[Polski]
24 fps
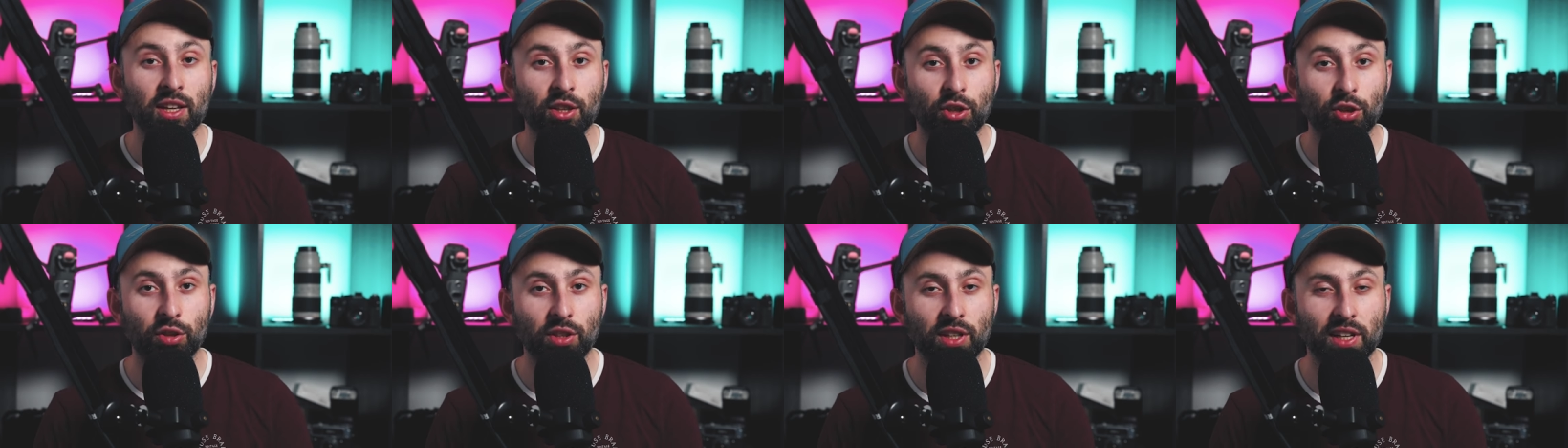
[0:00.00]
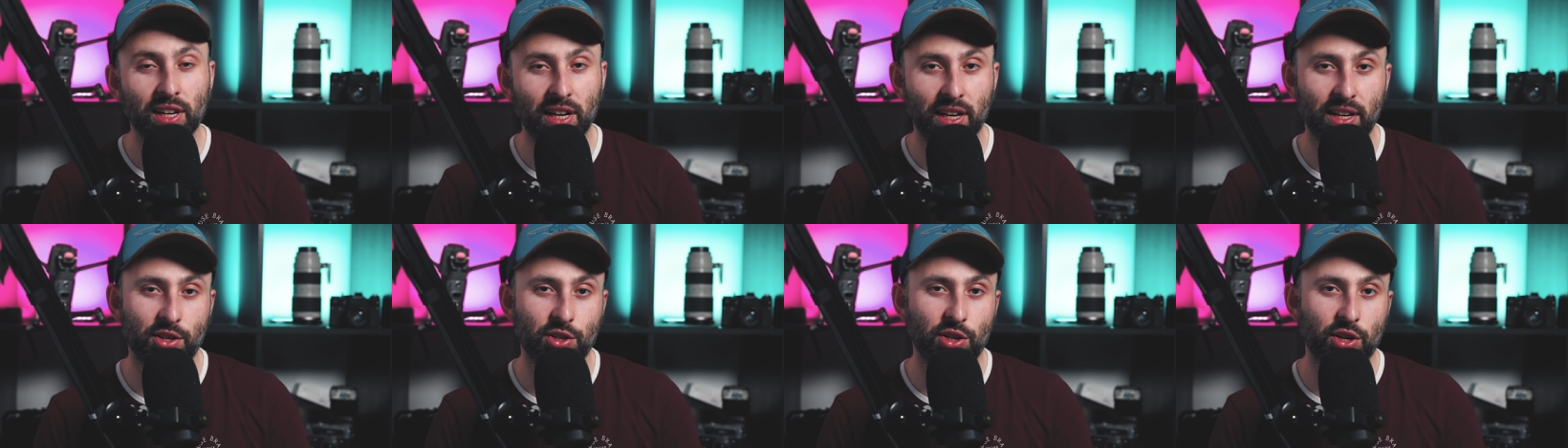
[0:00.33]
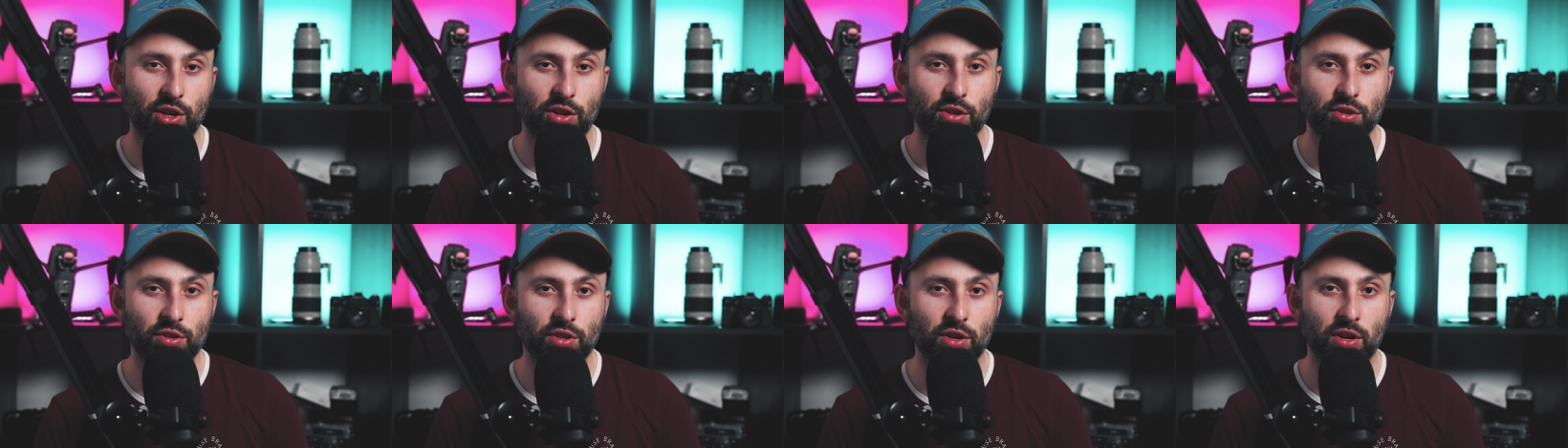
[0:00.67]
To tyle,
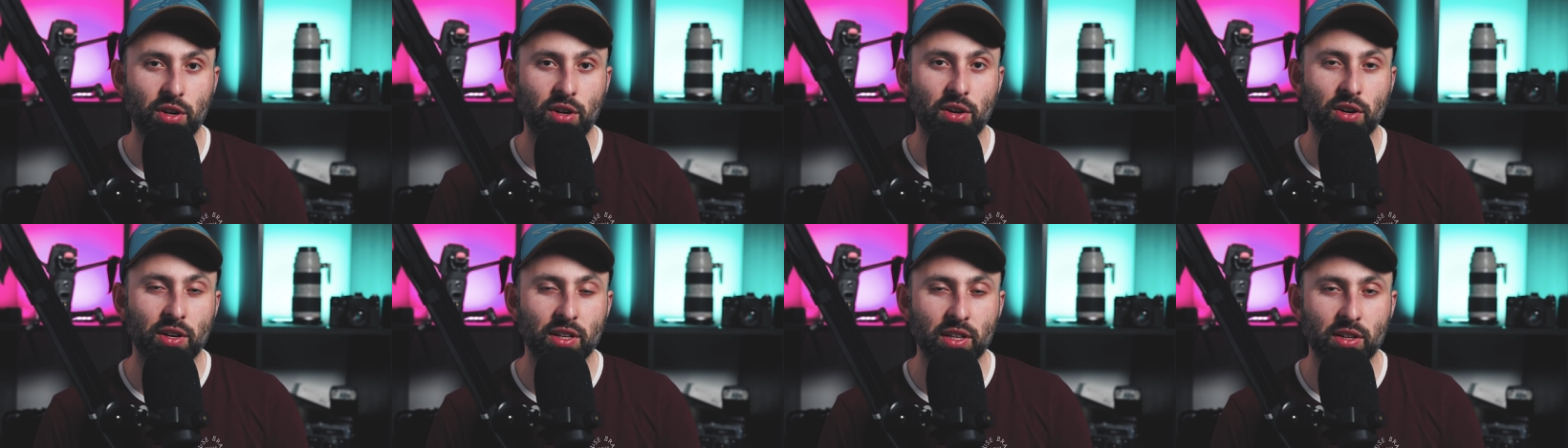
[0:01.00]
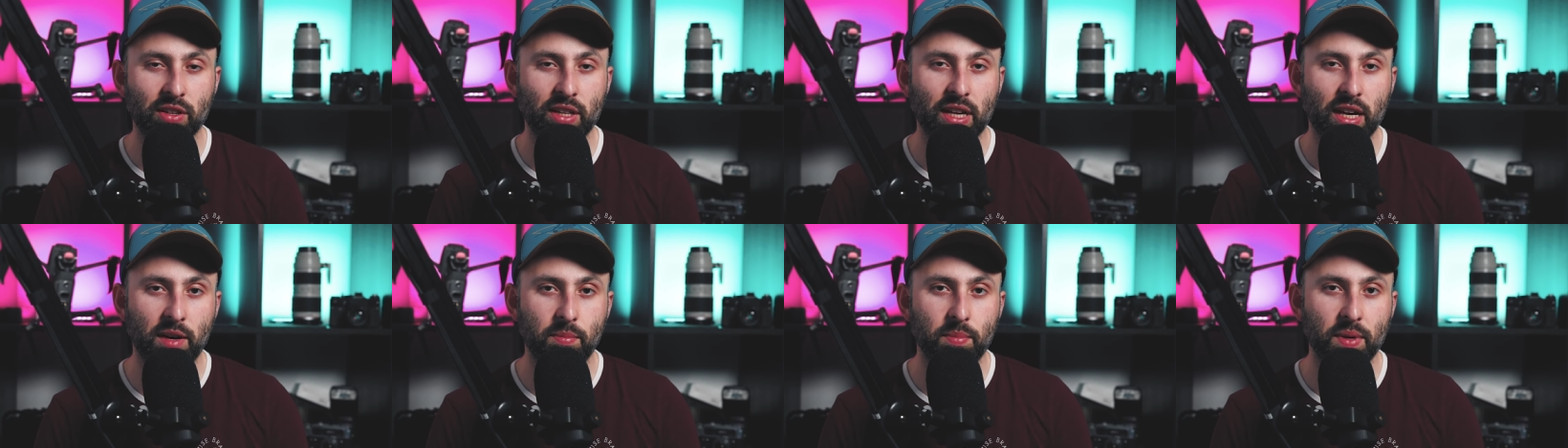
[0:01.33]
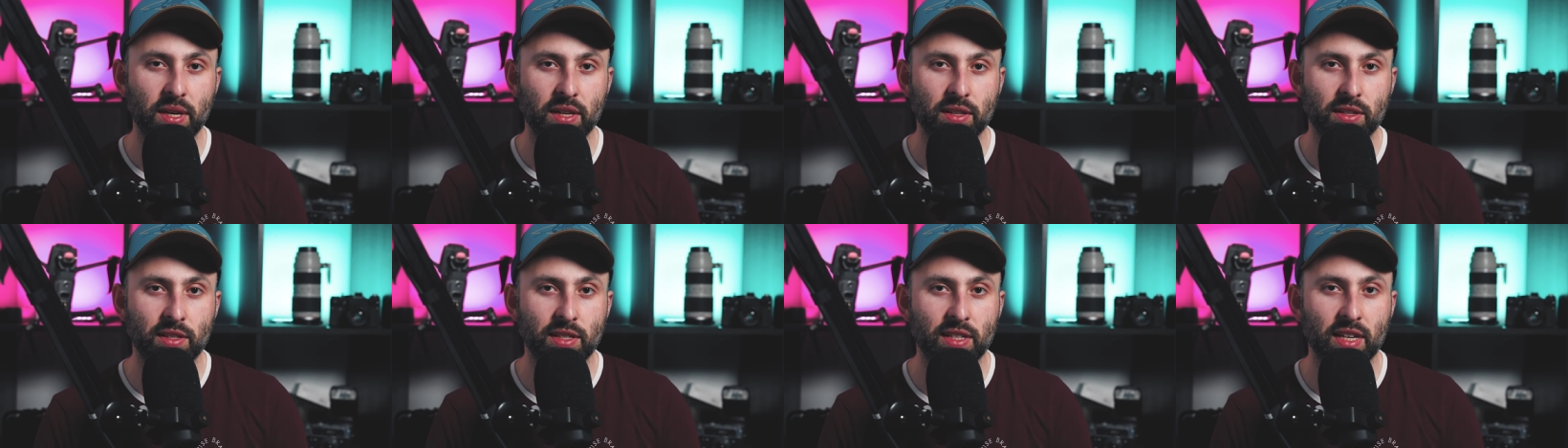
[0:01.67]
jeżeli chodzi o Canon
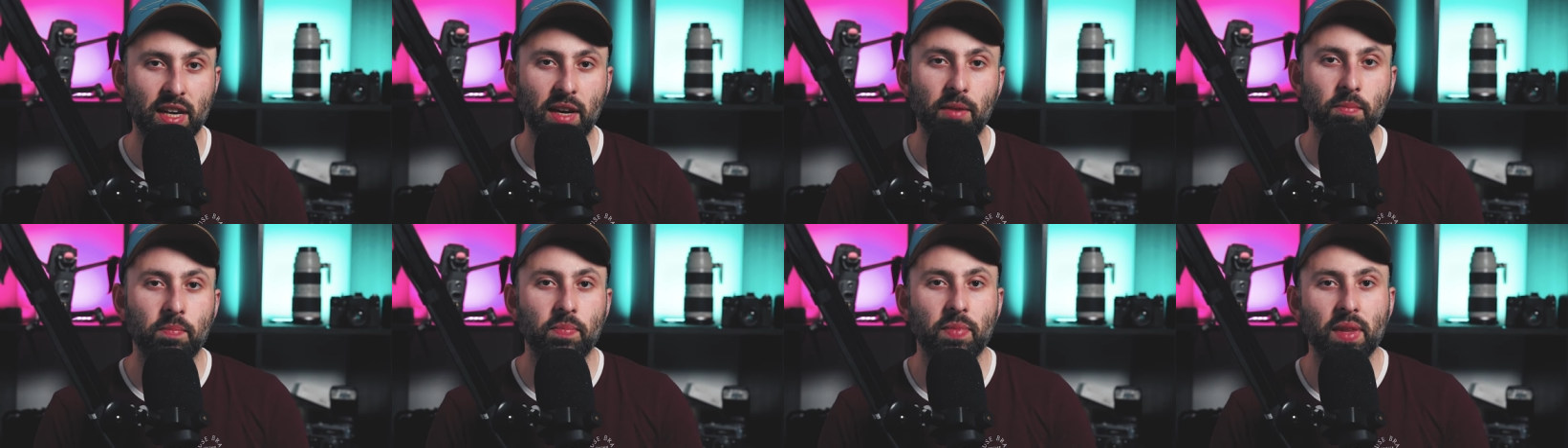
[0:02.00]
R5C.